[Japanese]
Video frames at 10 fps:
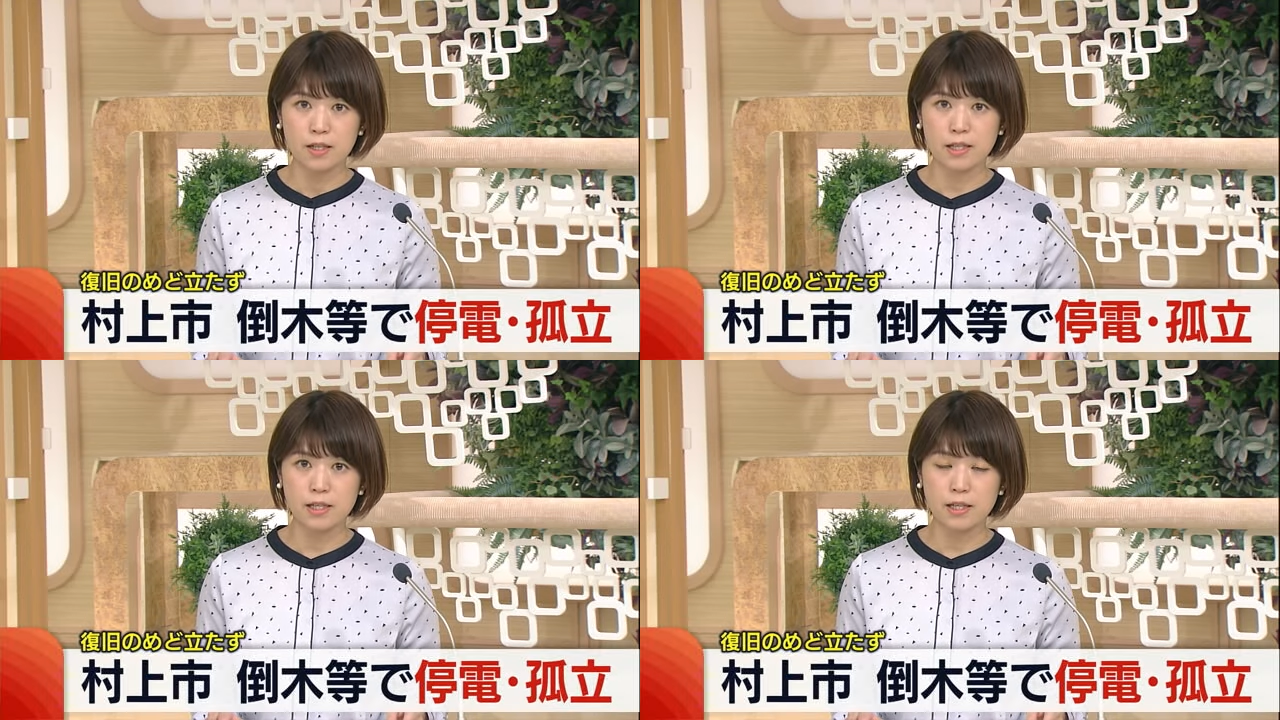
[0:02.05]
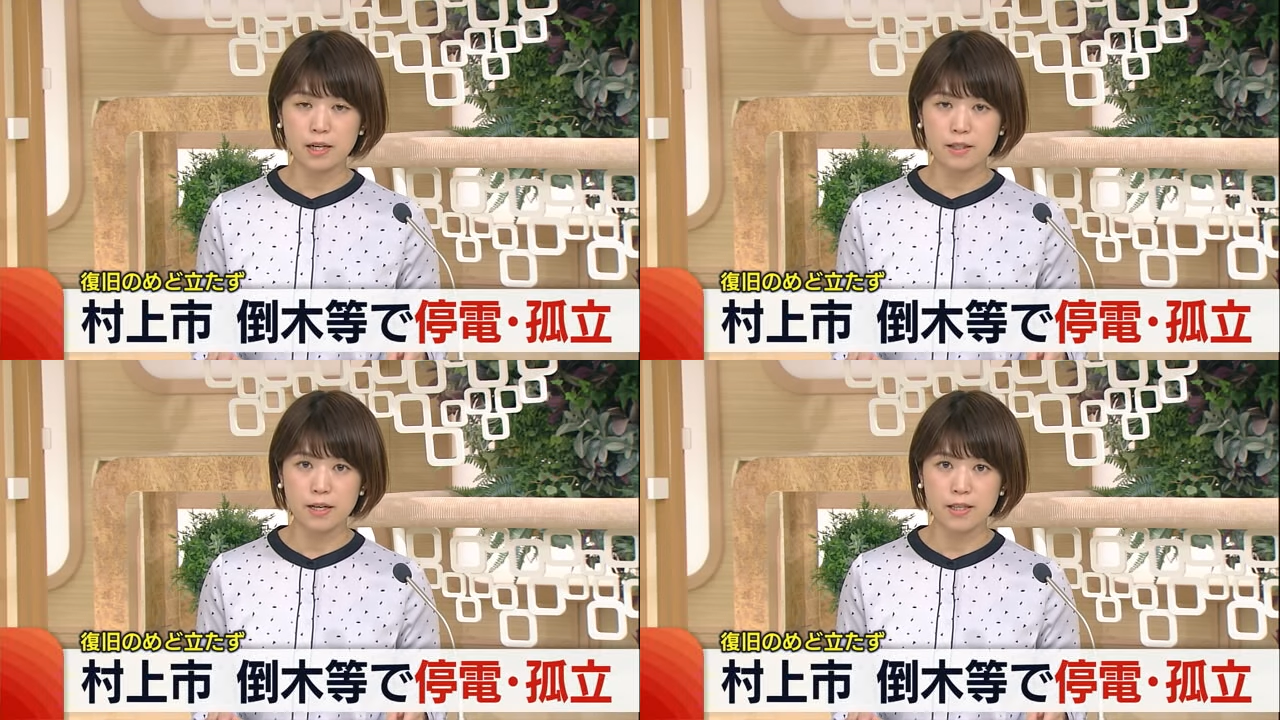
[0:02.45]
今朝か
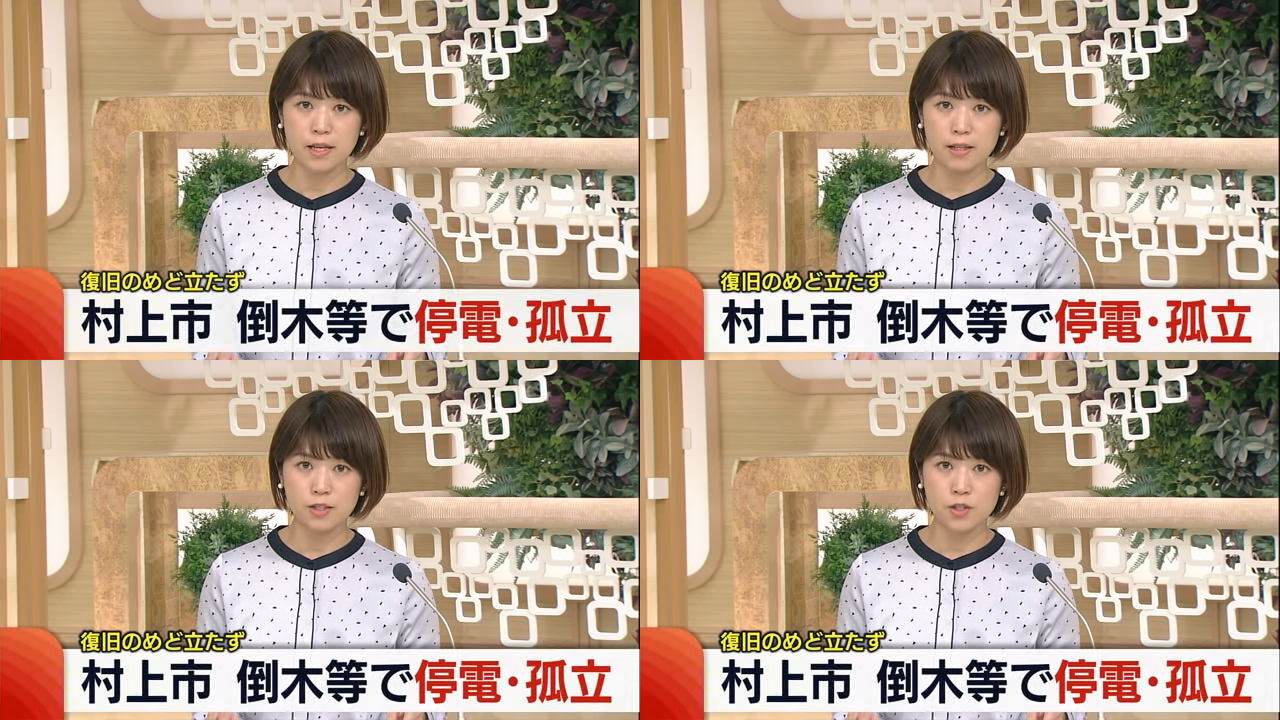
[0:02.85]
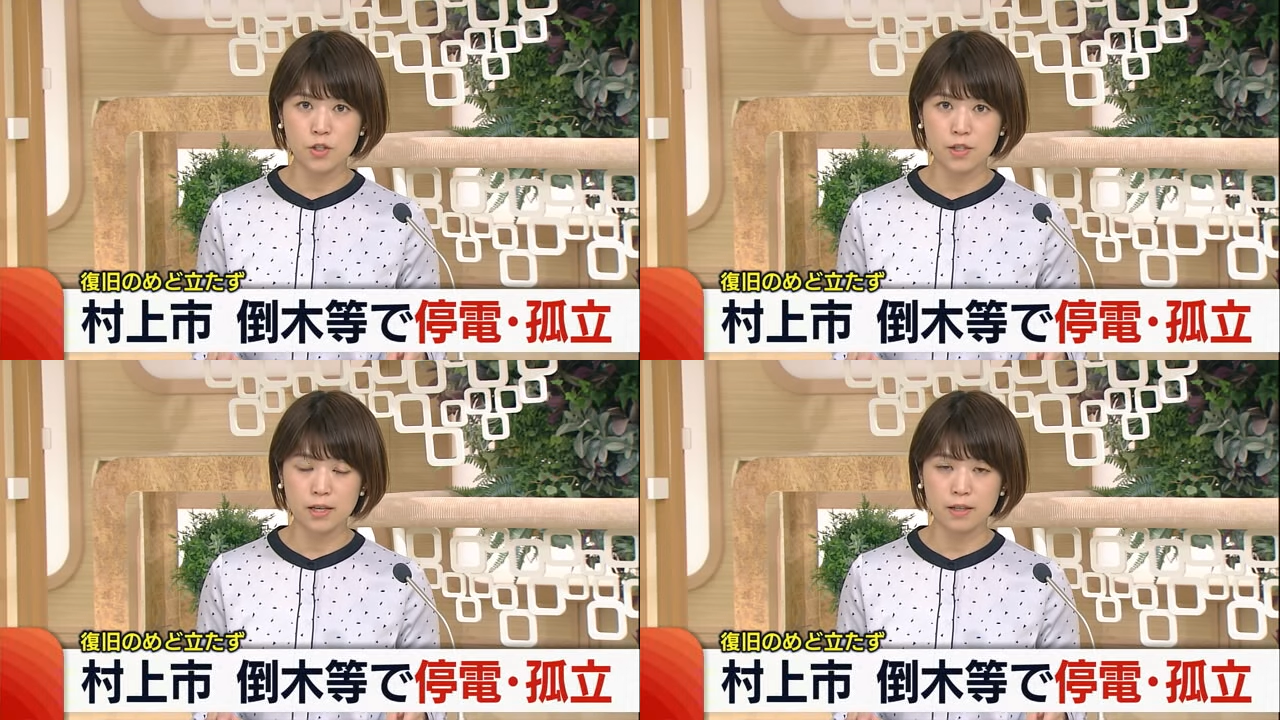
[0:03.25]
ら停電が
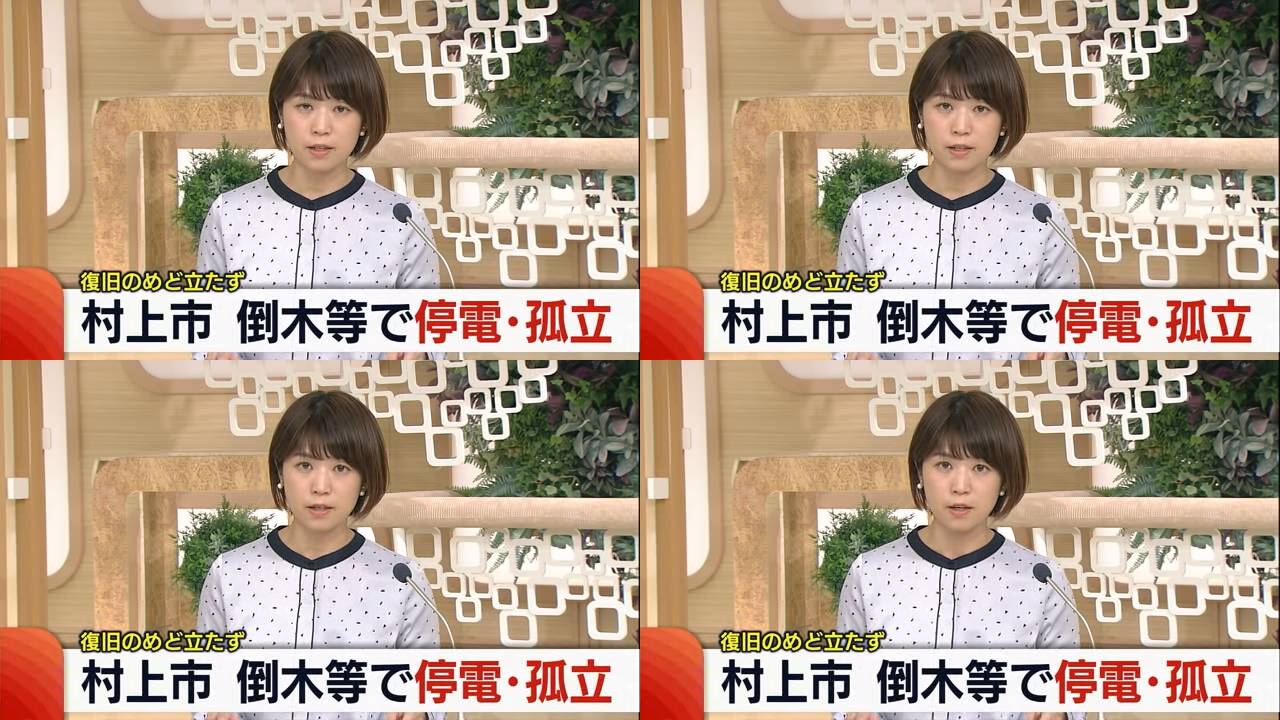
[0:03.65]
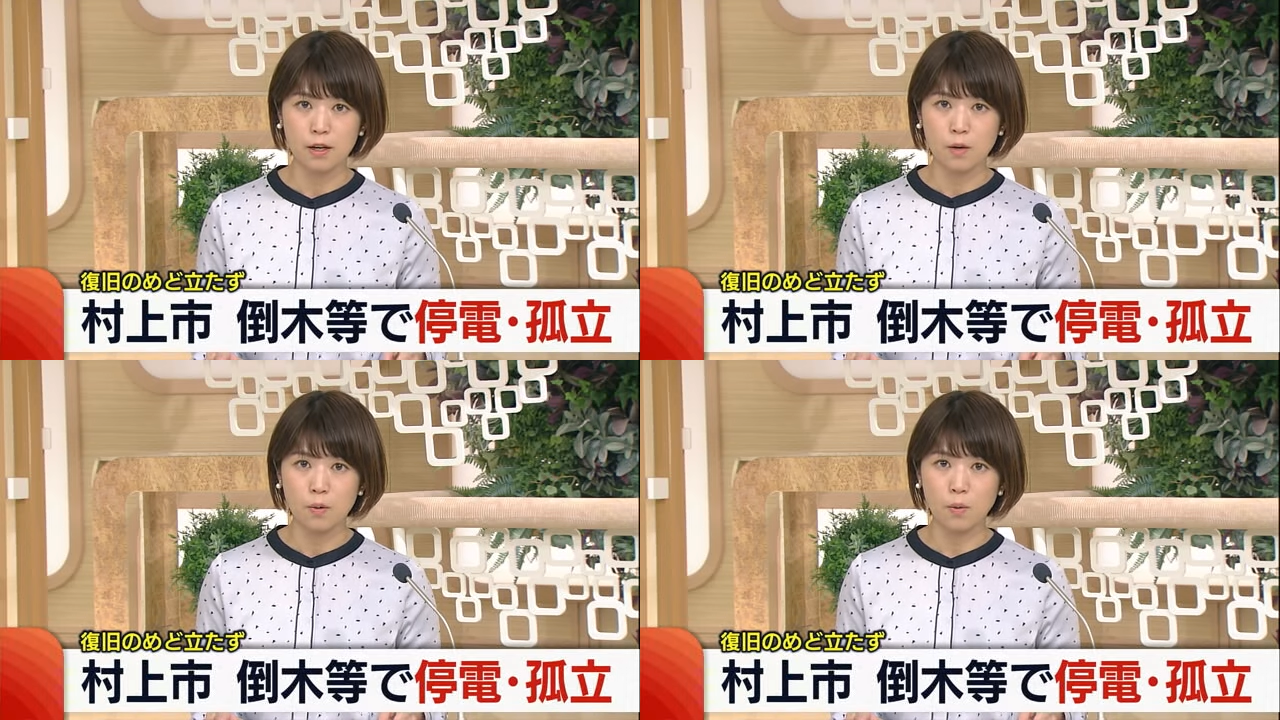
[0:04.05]
続いていて、
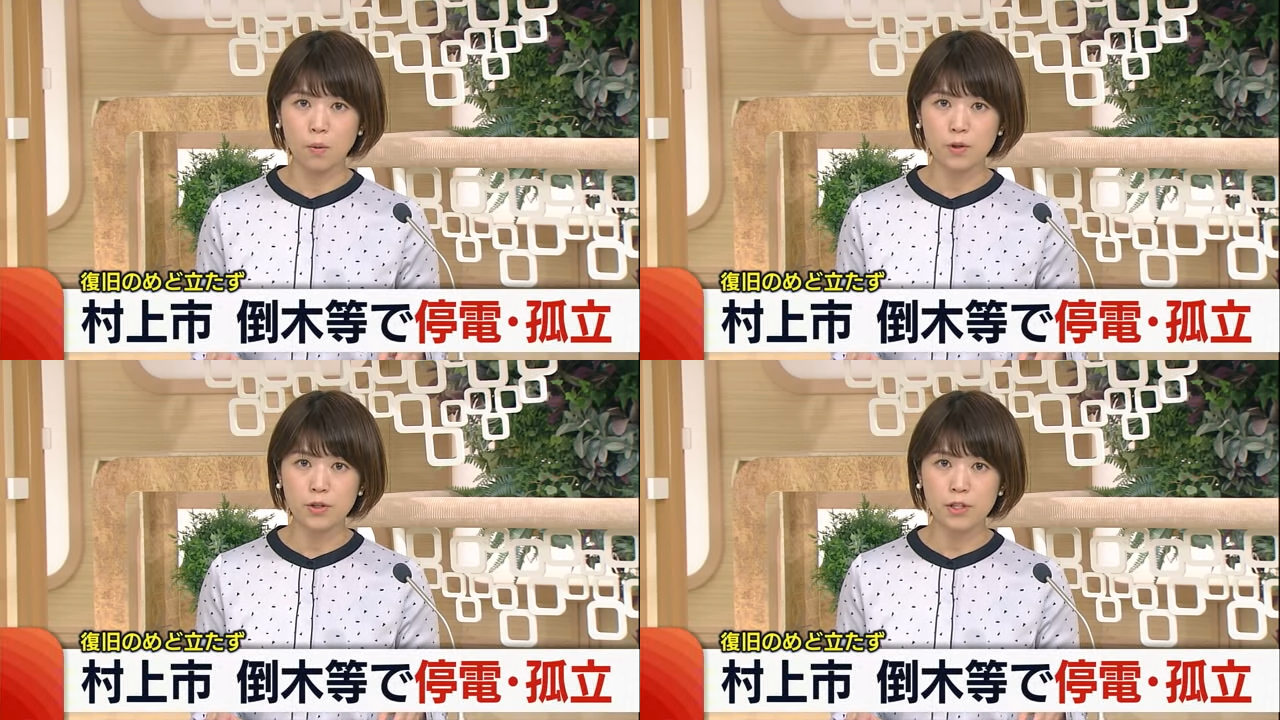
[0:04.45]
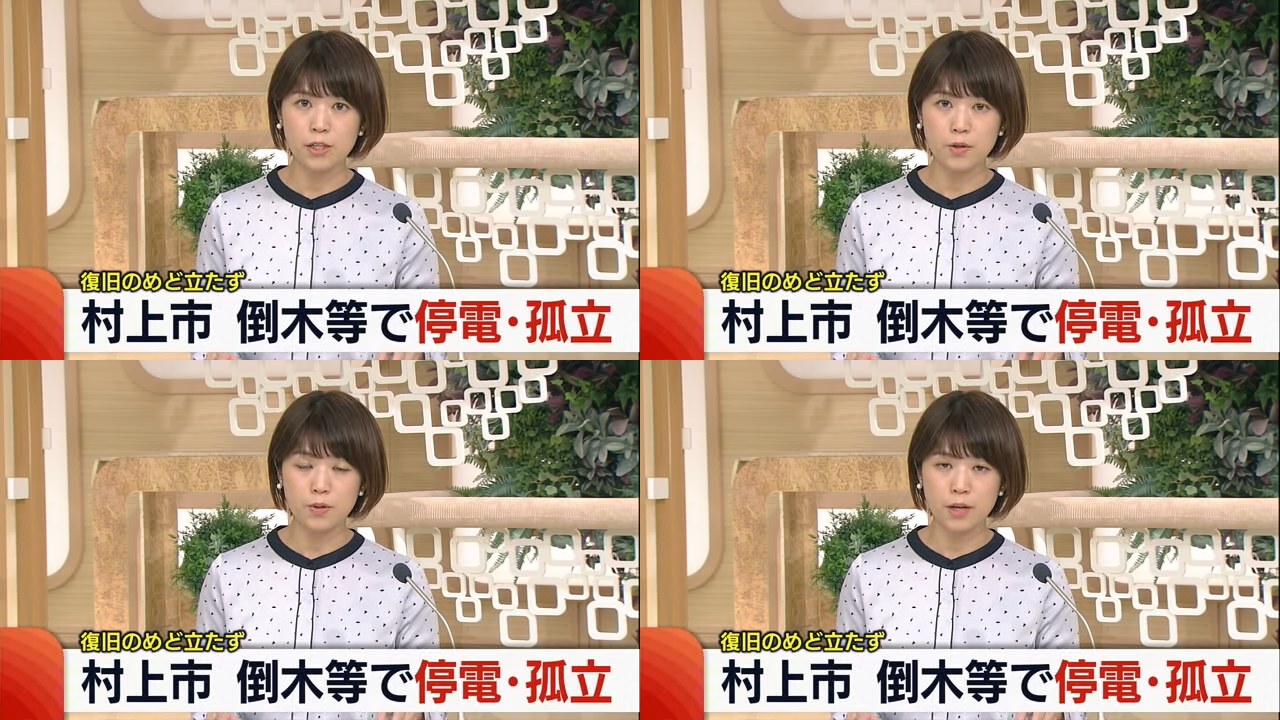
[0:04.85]
大
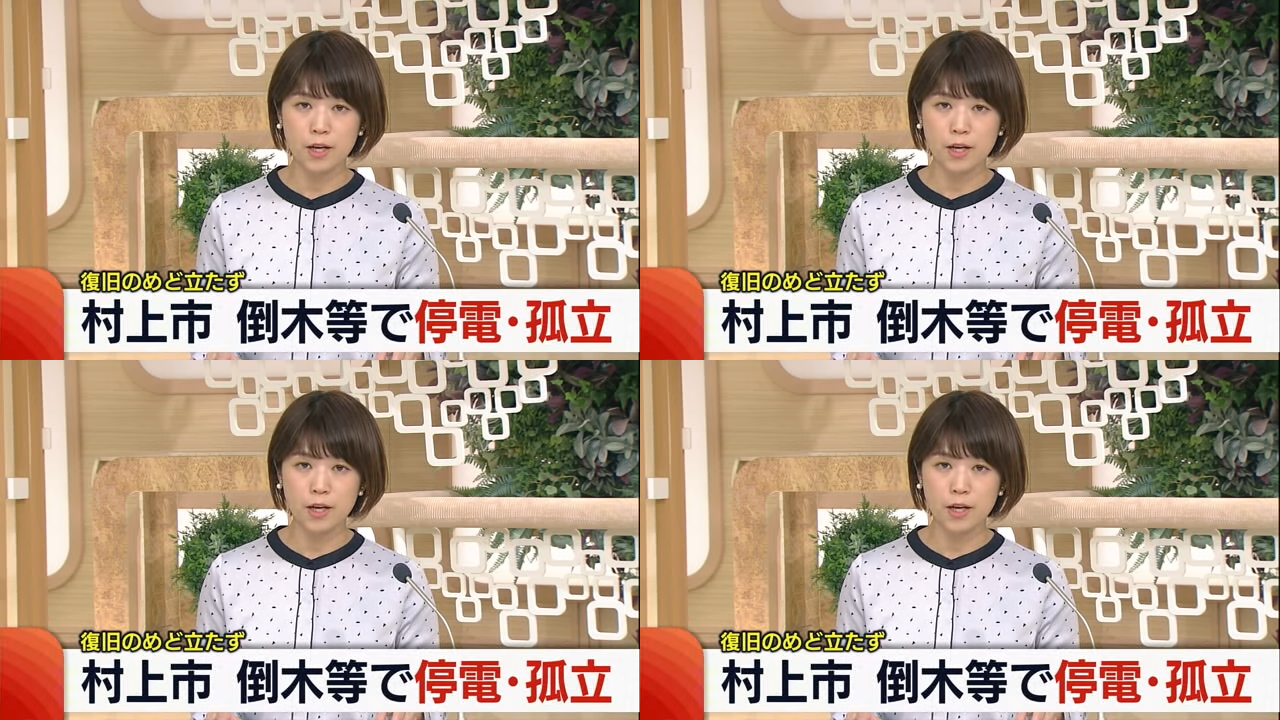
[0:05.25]
雪によ